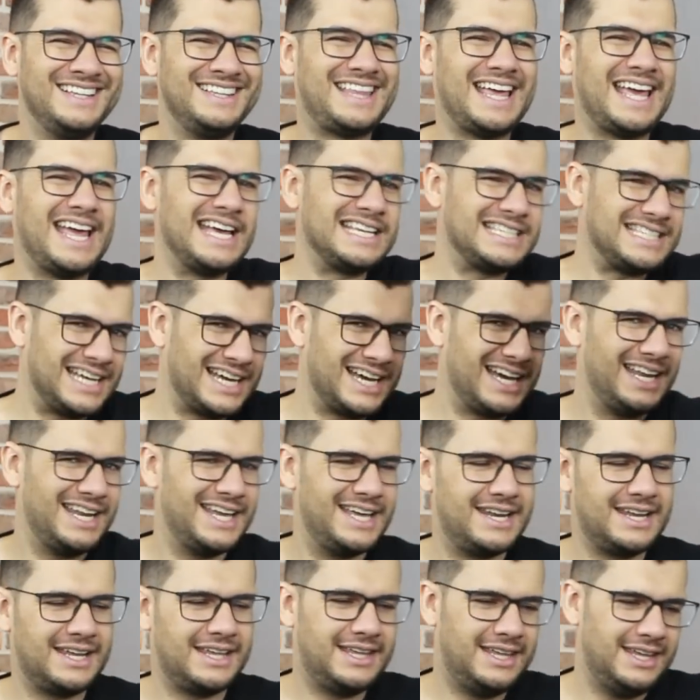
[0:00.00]
Tem essa
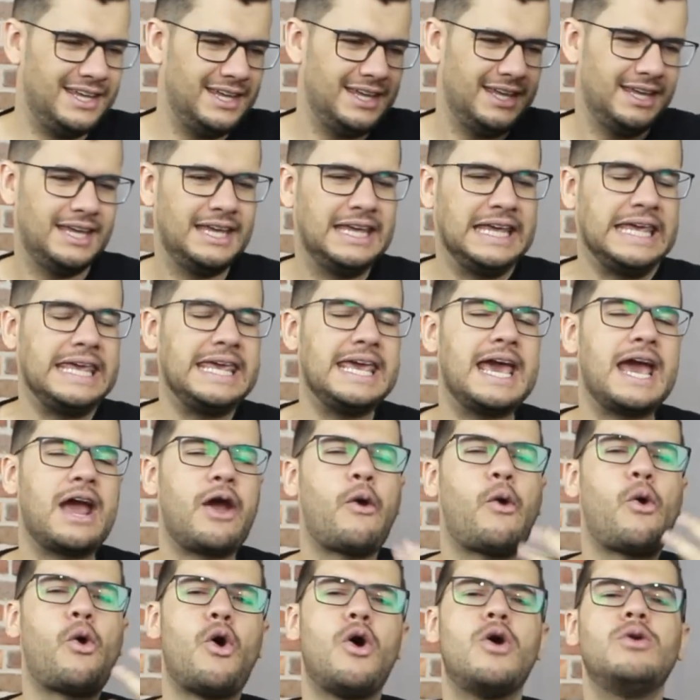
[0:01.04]
galera aqui que é
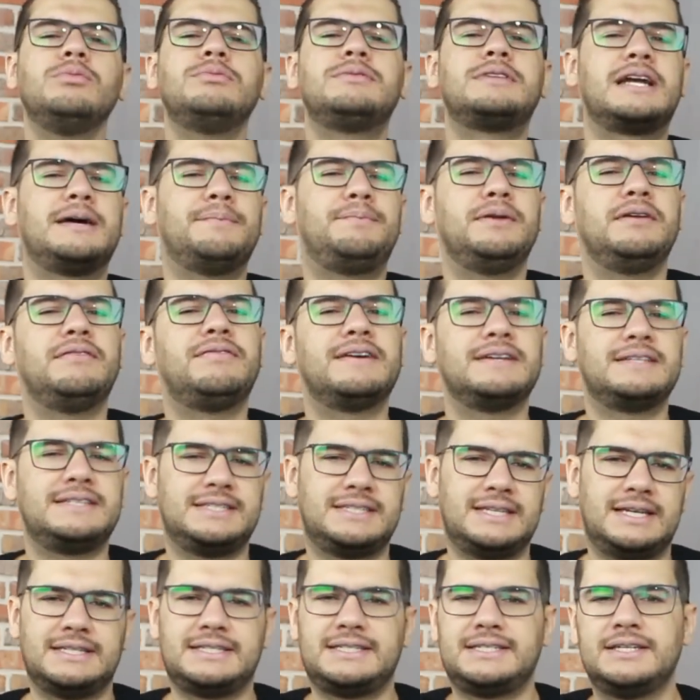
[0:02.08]
contra a
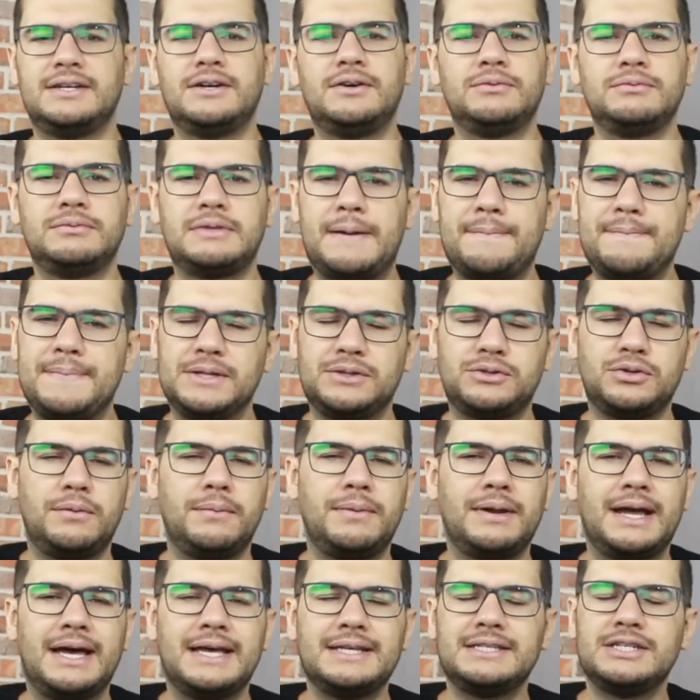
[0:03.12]
privatização da
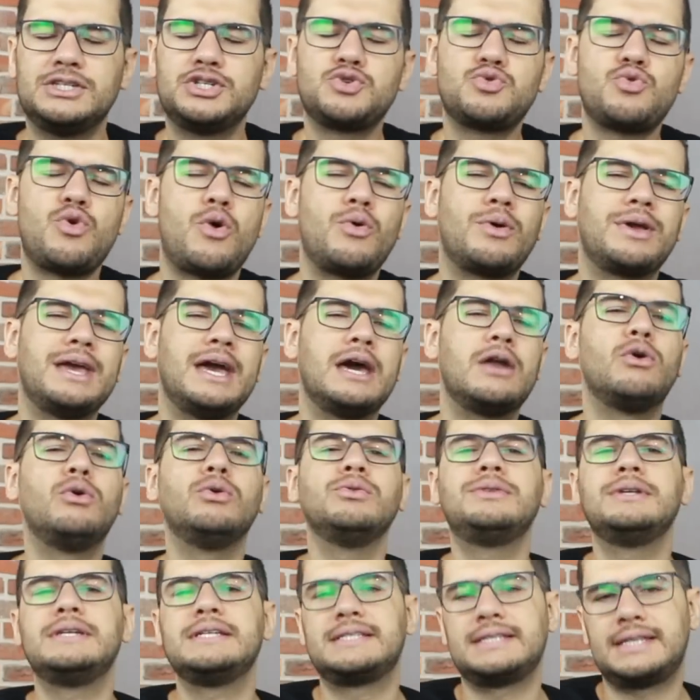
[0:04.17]
Petrobras e de qualquer
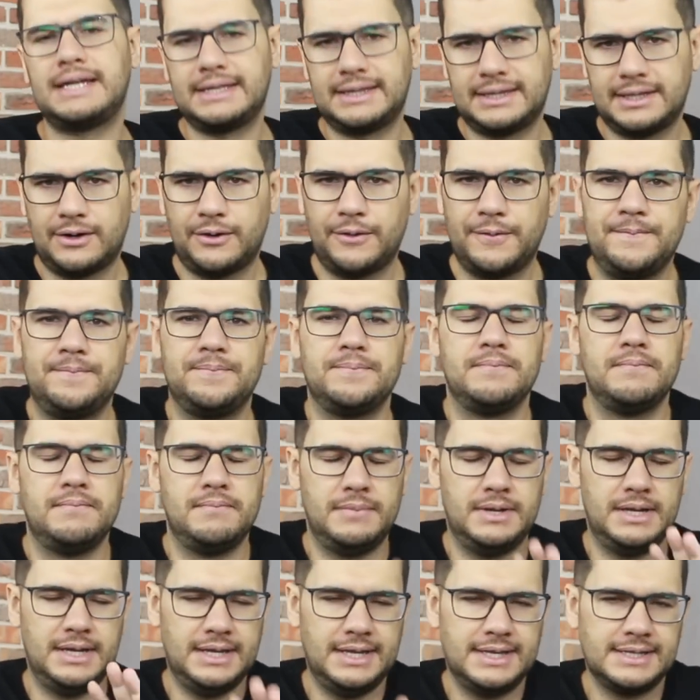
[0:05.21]
outra estatal.
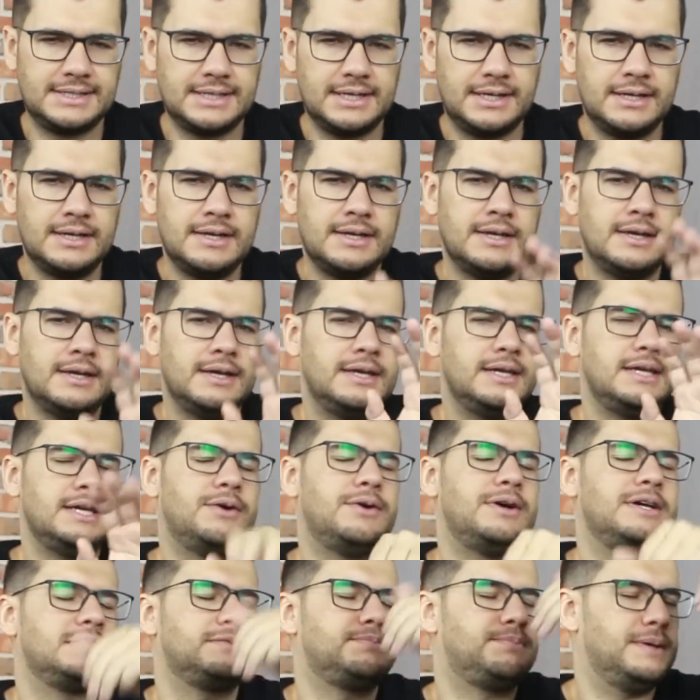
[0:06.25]
Beleza? E
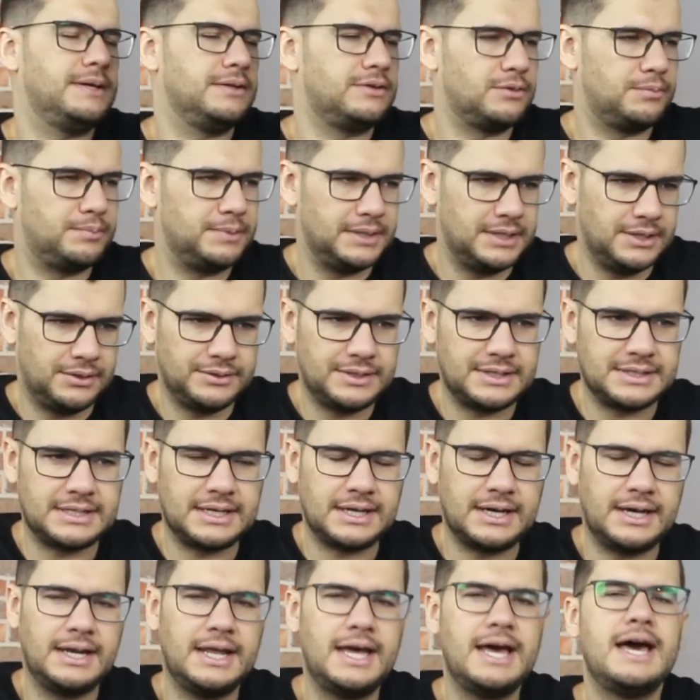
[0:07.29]
eu respeito a opinião dessa
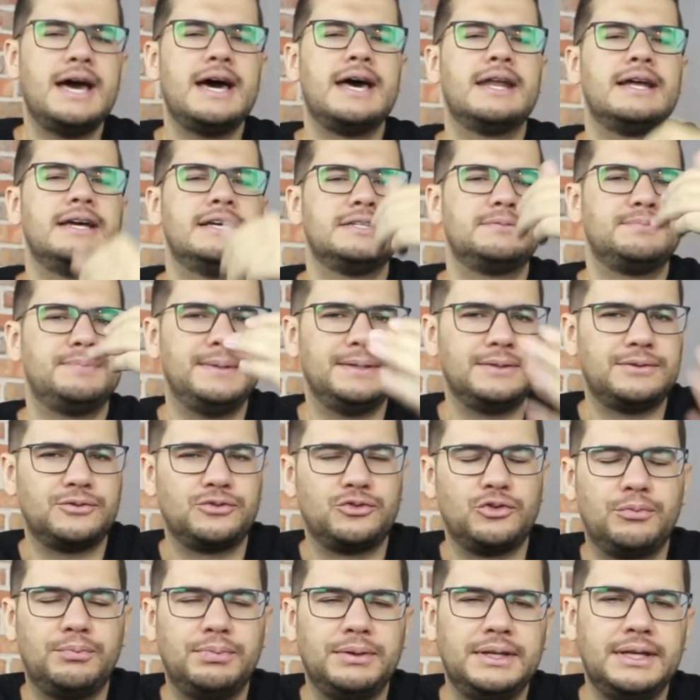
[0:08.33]
galera, respeito a
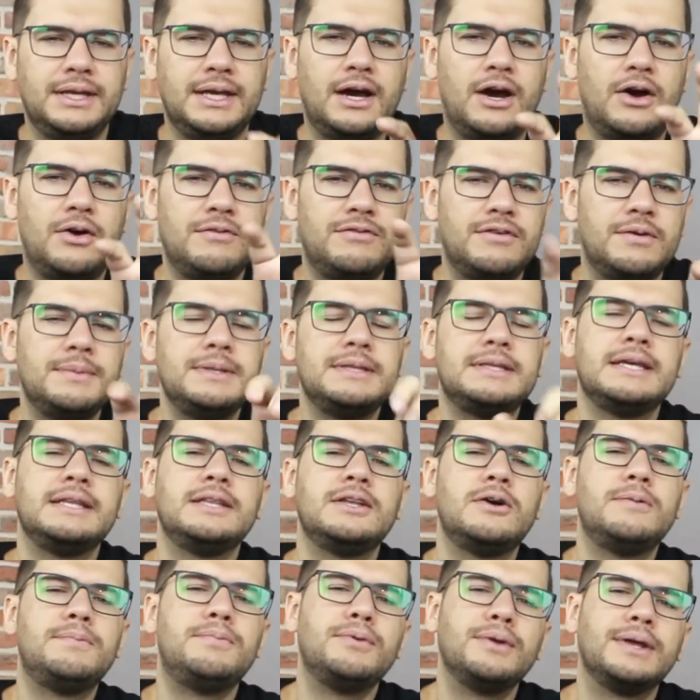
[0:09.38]
sua opinião. Vamos
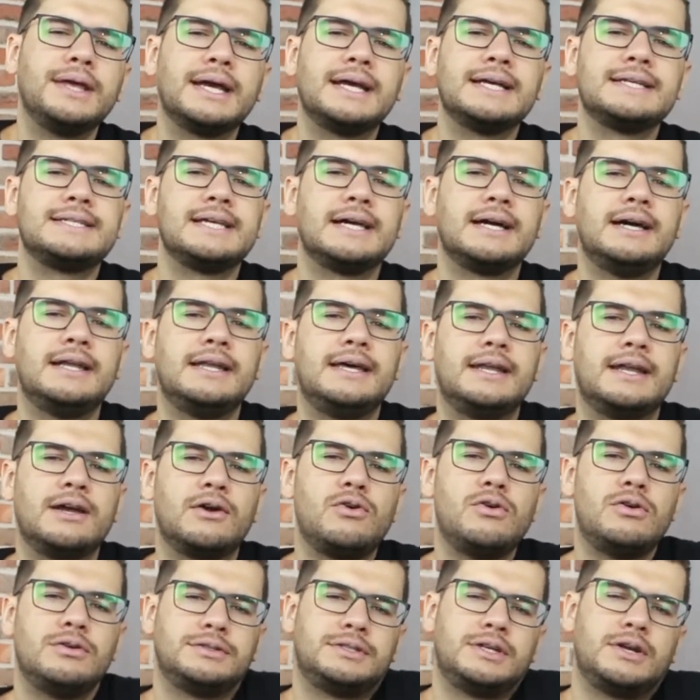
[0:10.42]
entender o porquê que essa galera é
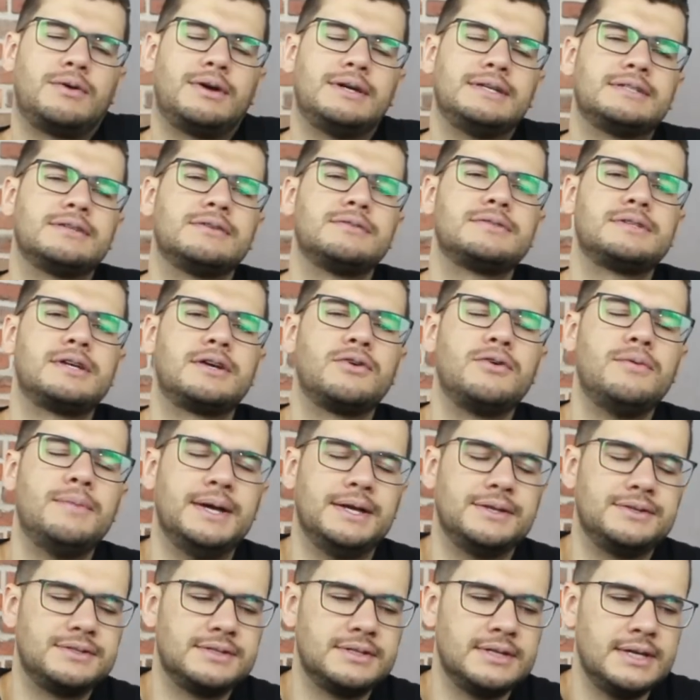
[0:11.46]
contra e quais são os
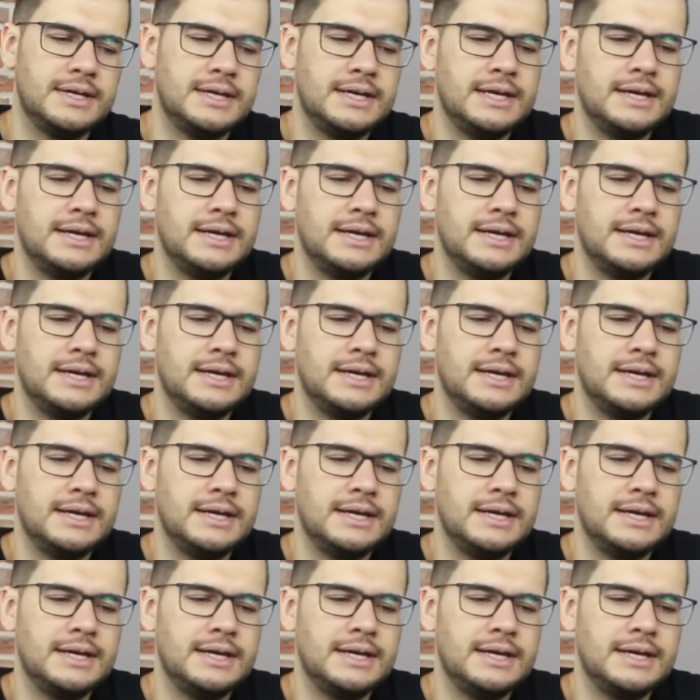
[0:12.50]
argumentos.